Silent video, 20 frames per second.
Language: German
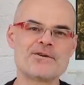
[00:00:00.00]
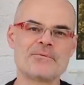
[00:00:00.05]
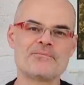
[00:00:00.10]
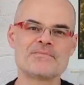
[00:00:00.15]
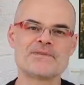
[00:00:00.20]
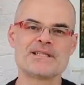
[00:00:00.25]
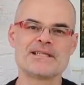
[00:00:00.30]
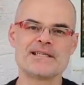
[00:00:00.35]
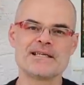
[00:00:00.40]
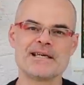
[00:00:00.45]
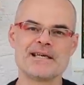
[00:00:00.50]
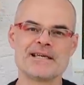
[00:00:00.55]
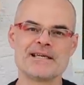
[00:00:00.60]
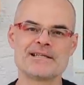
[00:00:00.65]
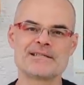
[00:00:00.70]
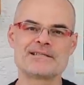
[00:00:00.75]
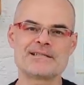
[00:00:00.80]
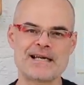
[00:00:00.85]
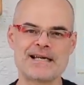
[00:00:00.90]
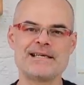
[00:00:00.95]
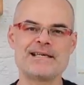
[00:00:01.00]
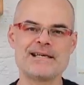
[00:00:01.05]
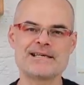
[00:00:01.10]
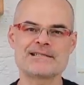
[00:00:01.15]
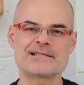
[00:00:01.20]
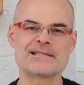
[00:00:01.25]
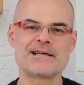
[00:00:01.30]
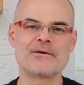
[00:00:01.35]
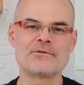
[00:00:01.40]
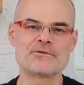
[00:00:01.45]
kommen die drei
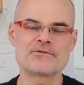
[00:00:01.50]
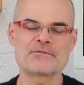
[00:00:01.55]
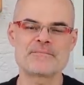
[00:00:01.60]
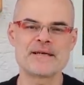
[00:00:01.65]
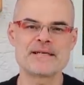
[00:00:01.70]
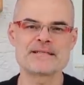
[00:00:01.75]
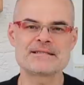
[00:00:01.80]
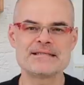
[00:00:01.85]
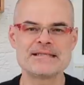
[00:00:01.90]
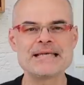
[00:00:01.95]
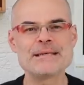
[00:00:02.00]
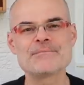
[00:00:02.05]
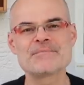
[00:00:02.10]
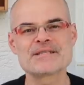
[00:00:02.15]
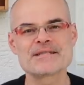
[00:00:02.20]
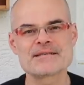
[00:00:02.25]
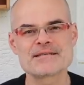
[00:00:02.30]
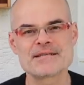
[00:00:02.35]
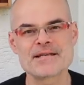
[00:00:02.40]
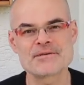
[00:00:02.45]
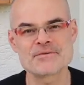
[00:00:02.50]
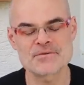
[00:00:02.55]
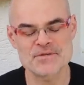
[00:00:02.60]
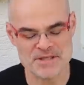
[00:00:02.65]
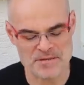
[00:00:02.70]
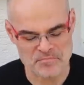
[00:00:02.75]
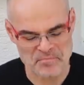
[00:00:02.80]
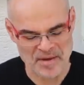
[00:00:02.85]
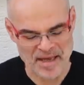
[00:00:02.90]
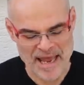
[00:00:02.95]
ersten Autos meines Lebens. Das sind
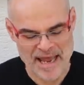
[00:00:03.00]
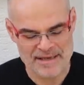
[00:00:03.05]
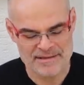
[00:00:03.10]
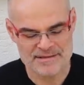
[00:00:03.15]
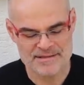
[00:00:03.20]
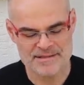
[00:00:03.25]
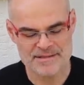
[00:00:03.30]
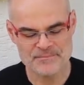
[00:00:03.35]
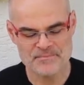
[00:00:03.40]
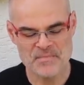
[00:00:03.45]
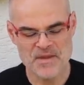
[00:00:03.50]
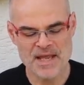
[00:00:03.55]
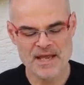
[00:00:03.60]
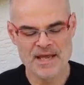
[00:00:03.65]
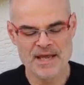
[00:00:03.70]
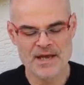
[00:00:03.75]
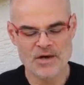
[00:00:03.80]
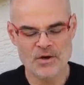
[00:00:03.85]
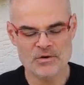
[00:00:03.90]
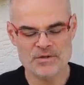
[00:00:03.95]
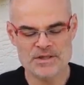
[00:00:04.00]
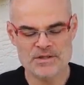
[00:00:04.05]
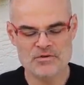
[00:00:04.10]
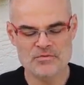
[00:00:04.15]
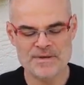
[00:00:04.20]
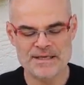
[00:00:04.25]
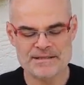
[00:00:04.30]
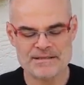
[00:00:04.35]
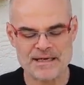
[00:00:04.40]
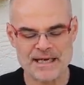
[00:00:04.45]
natürlich die prägendsten. Und die
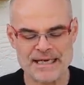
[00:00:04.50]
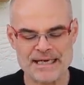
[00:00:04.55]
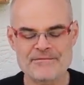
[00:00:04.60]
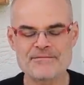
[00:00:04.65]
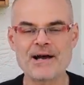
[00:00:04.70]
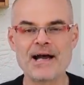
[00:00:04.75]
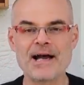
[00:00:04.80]
Nummer drei